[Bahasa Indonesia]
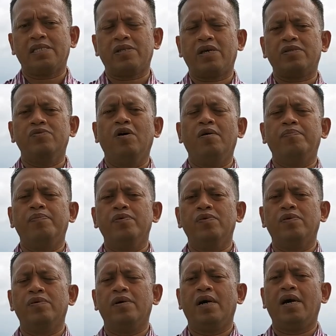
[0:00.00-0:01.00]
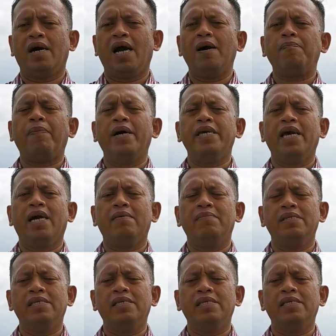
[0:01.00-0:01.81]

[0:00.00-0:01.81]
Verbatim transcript: 1 ayat 20 apa yang